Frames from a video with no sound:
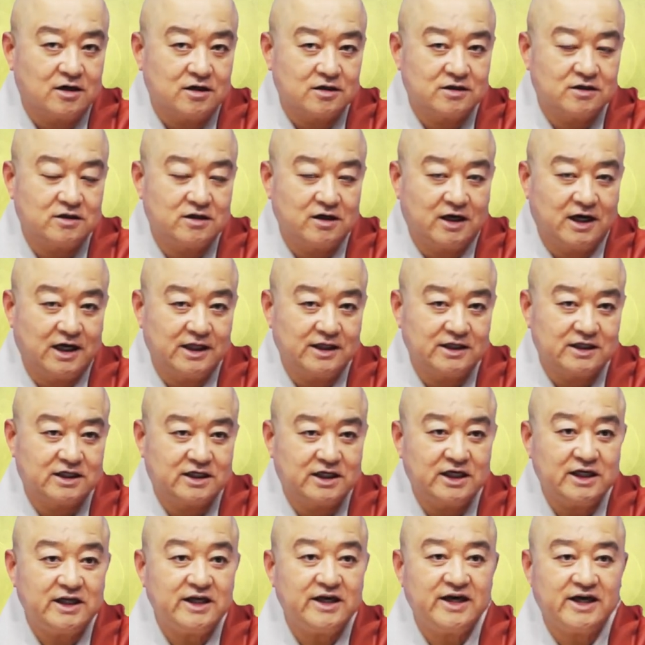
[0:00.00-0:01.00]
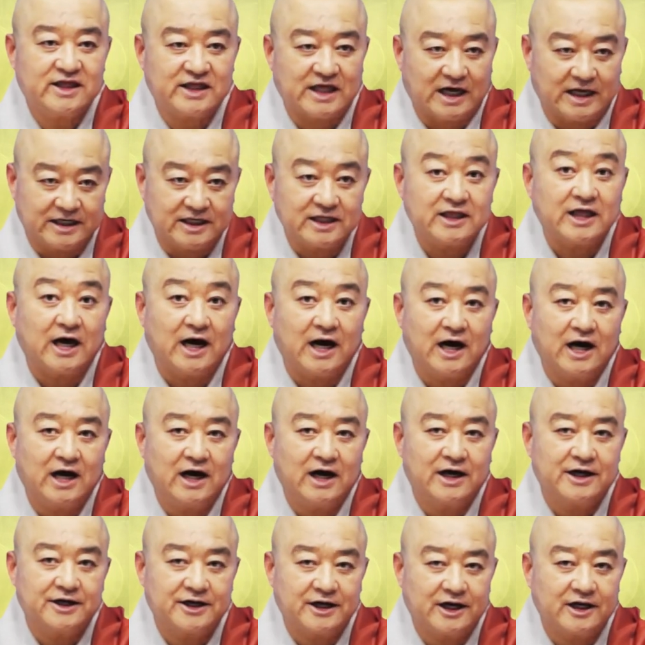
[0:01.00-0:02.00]
어떠한 길이의
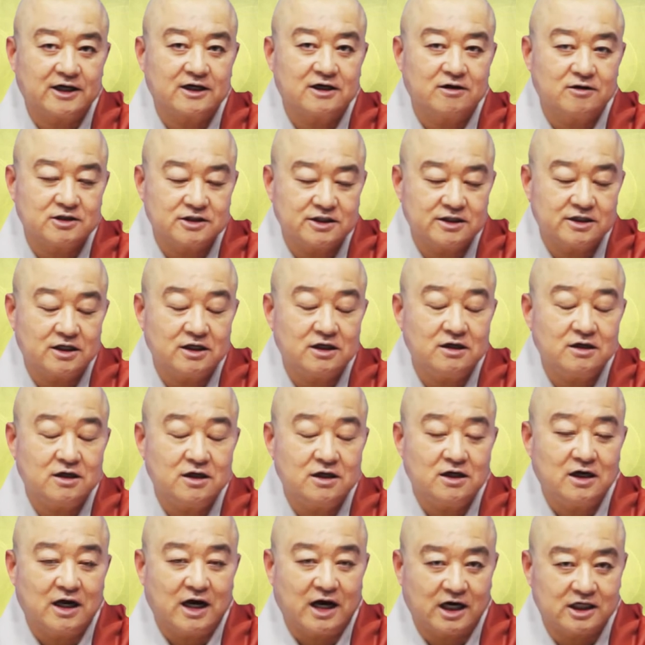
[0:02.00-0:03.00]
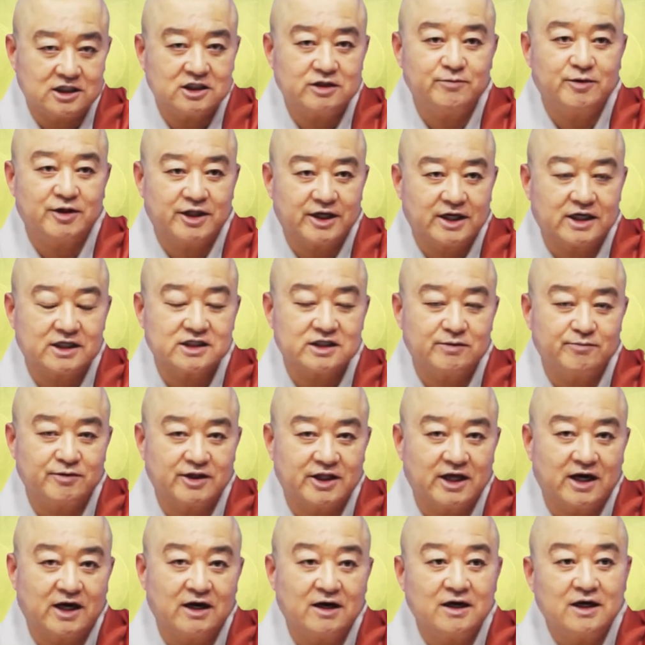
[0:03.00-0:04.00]
단위다라는 것을 아시면
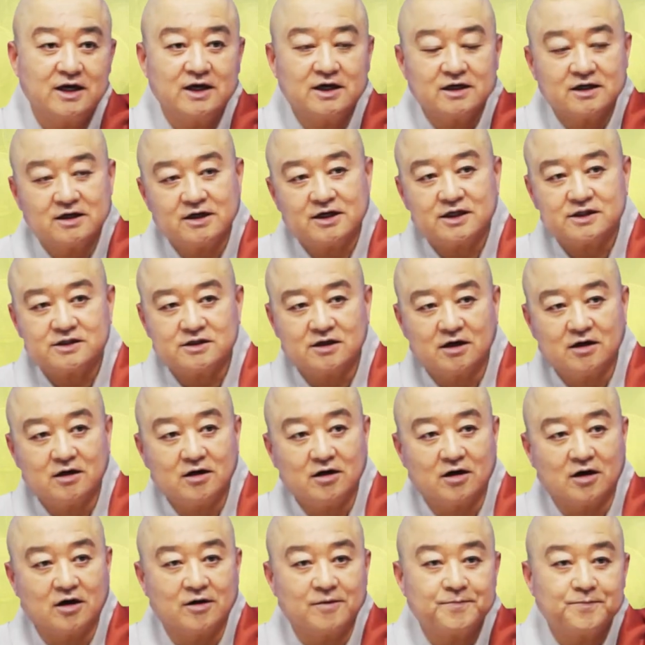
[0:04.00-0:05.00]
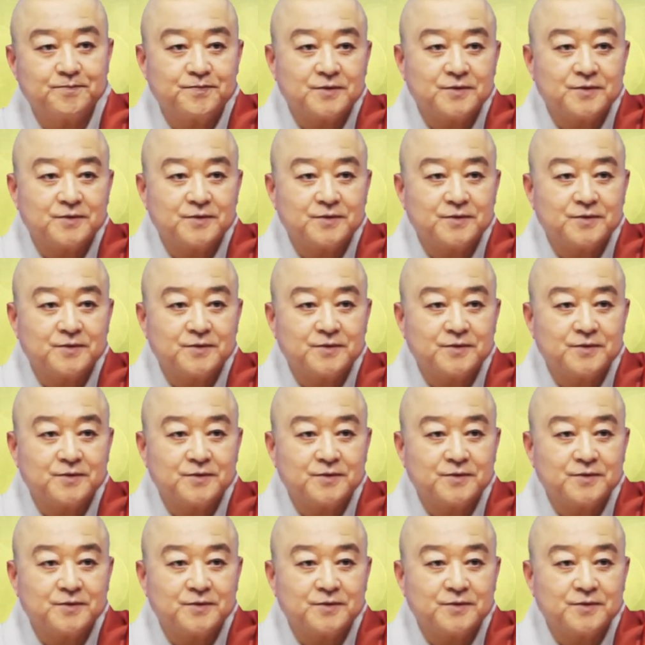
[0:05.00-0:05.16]
되겠습니다. 그래서